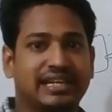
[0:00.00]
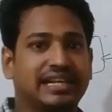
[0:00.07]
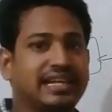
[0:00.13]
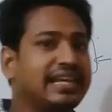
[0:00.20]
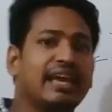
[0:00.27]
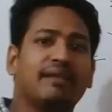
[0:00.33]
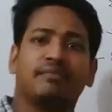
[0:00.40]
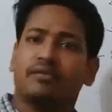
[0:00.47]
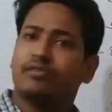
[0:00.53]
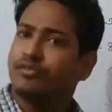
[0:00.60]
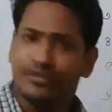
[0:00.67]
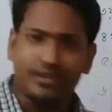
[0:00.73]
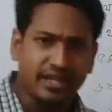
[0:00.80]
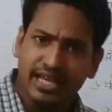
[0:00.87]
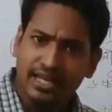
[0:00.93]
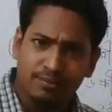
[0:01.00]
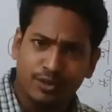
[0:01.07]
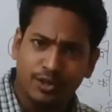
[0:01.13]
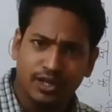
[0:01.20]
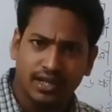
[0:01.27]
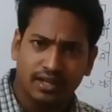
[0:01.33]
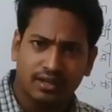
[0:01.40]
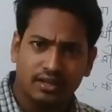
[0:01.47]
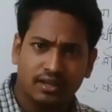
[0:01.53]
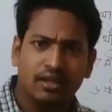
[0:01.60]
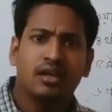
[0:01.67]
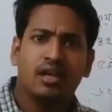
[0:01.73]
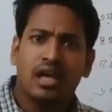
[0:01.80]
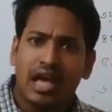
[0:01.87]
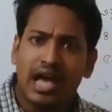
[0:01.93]
এটাকে আমরা ফিরে আনবো না
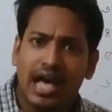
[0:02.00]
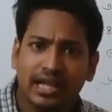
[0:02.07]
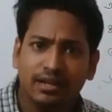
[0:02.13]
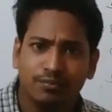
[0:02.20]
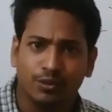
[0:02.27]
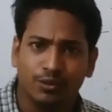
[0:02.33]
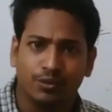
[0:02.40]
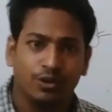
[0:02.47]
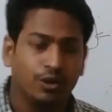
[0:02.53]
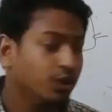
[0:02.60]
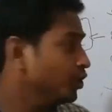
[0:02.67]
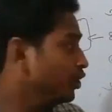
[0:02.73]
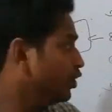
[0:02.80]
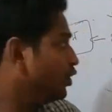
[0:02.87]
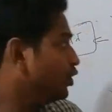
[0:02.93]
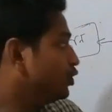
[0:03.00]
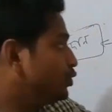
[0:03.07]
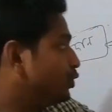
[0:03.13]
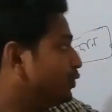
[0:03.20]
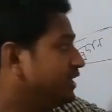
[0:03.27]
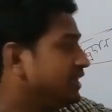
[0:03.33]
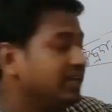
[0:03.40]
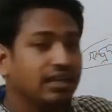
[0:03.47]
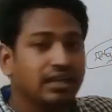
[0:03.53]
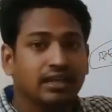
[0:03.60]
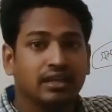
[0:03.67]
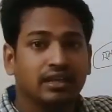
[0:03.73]
আনবো যদি